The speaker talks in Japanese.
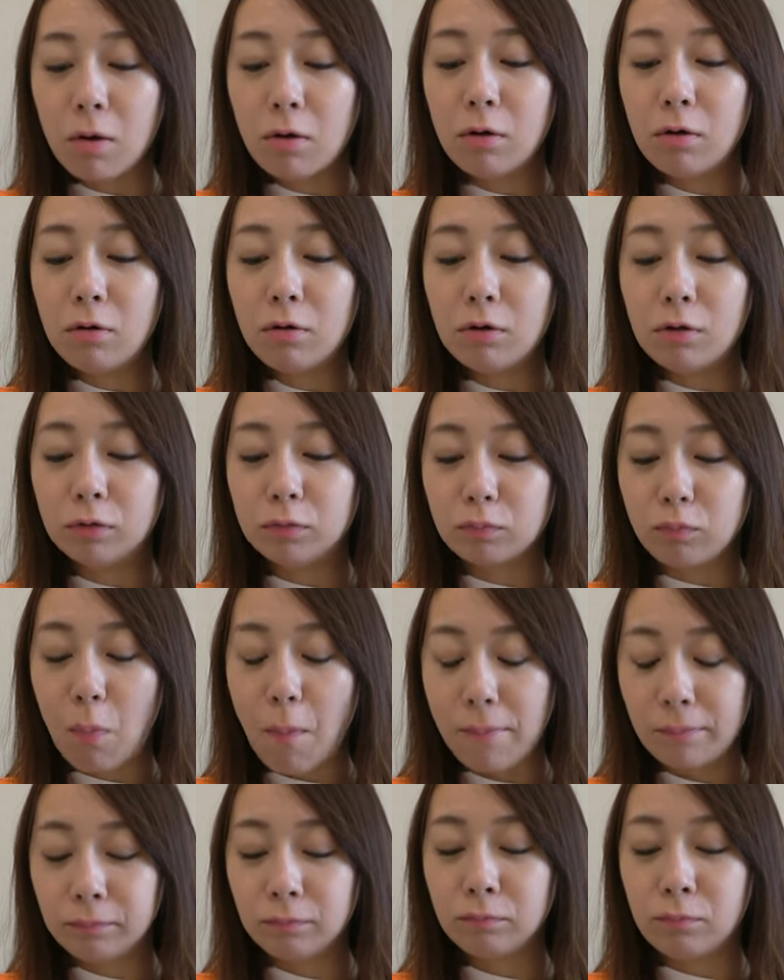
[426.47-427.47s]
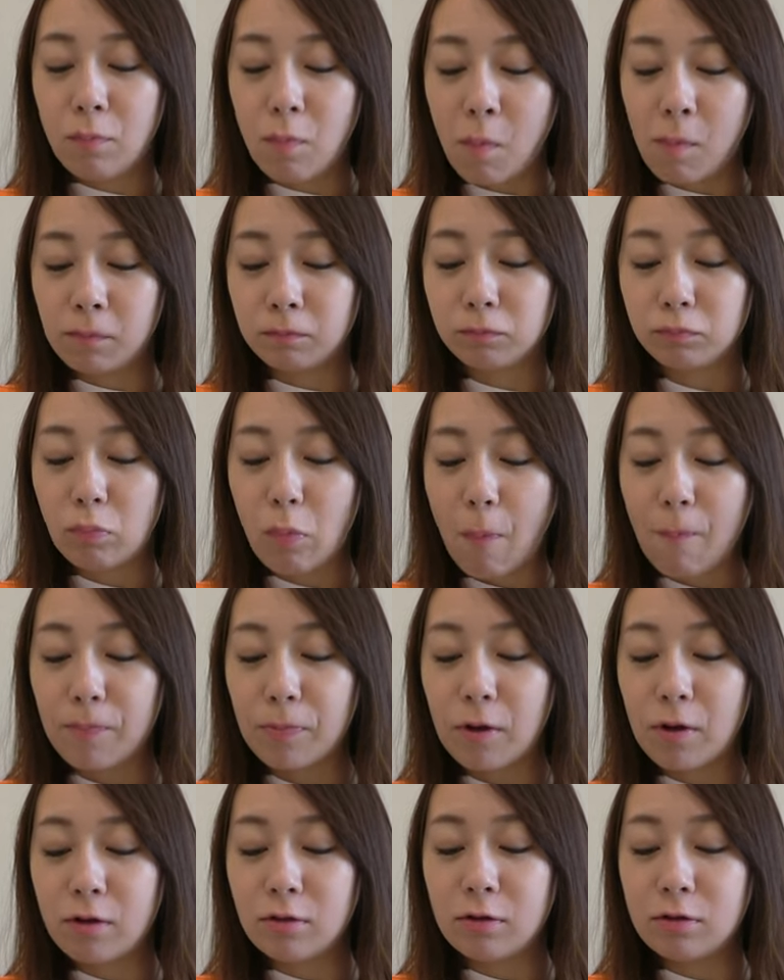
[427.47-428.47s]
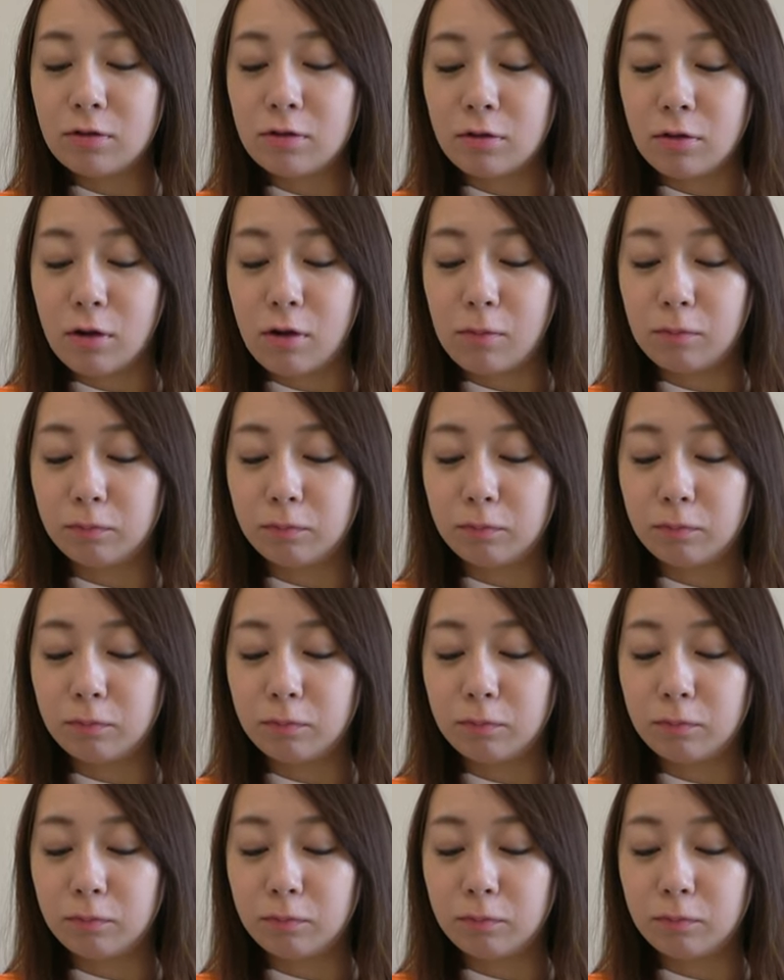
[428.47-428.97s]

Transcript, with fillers: 画ああうんうん大変でしたね